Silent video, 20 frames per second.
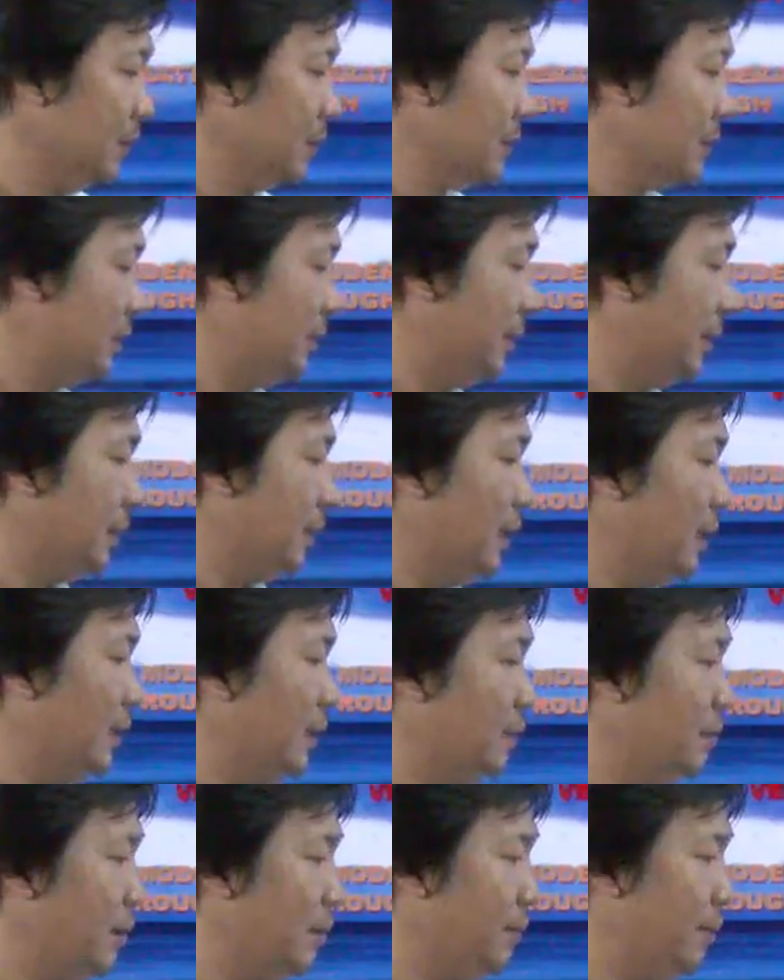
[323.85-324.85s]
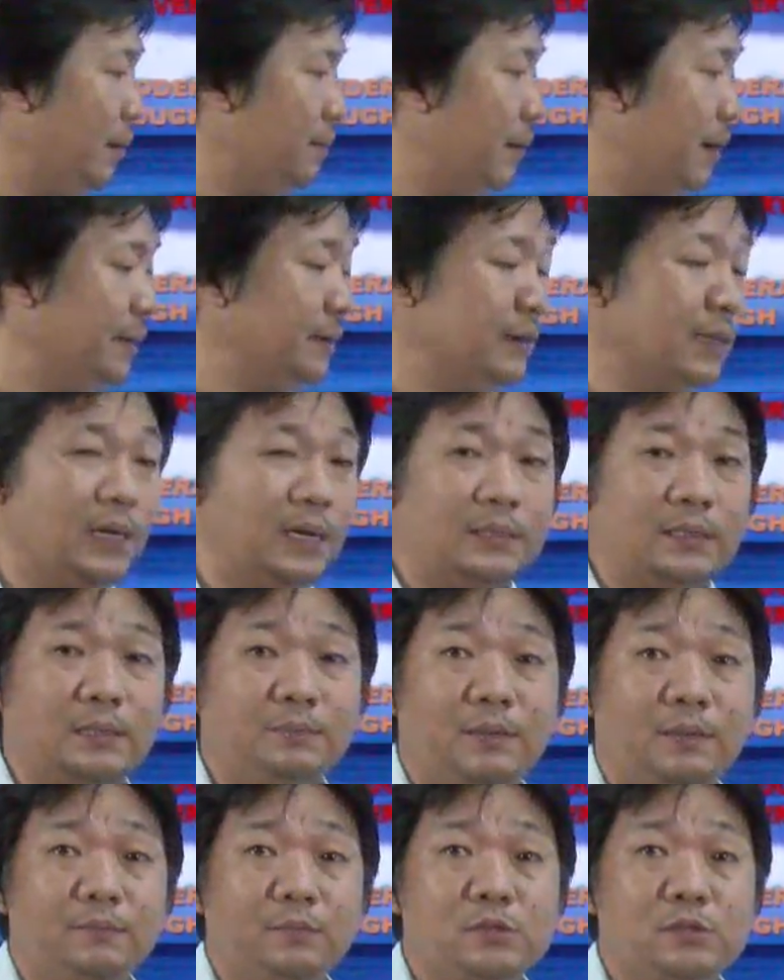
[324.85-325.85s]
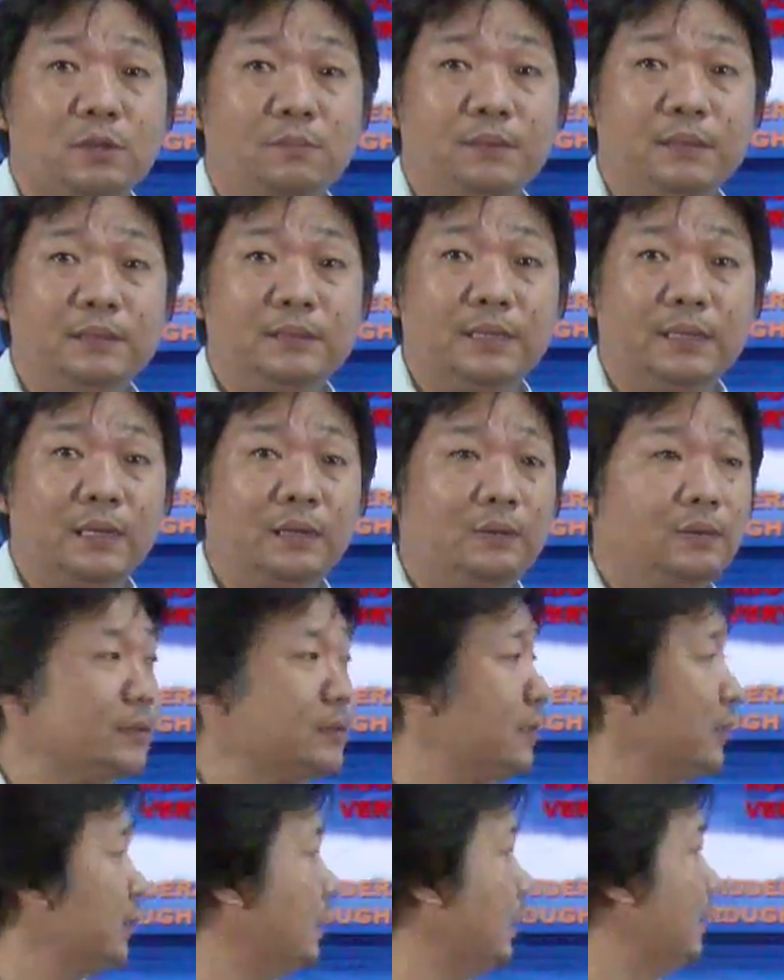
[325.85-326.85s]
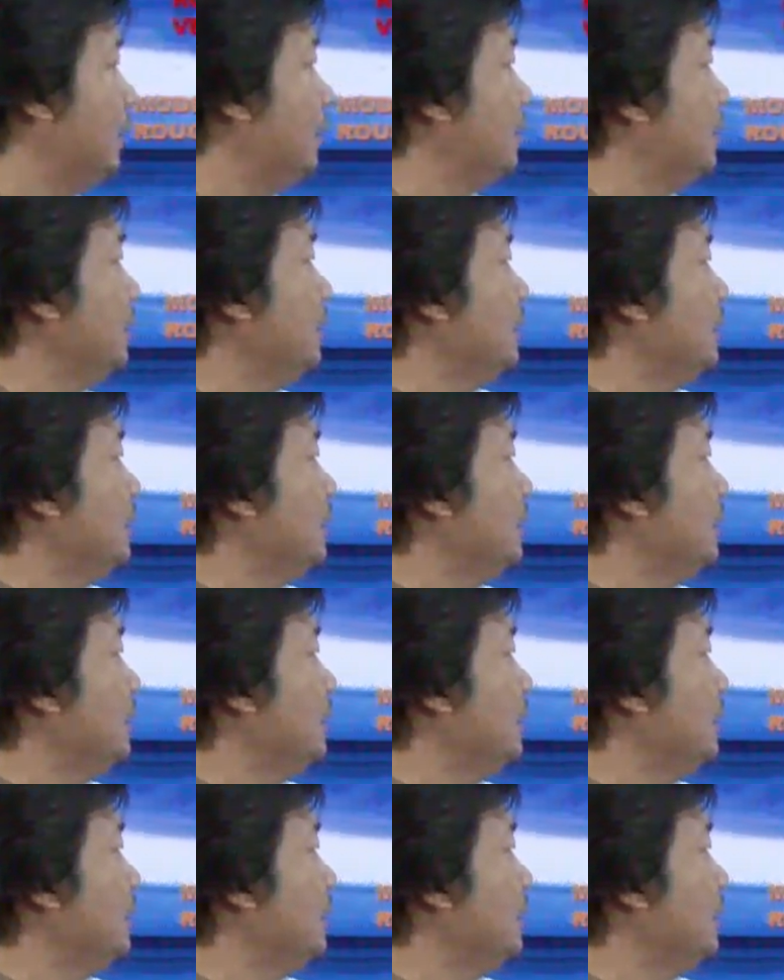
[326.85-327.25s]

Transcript: Samantalang ang mga baybaying dagat naman po sa Mindanao at sa kan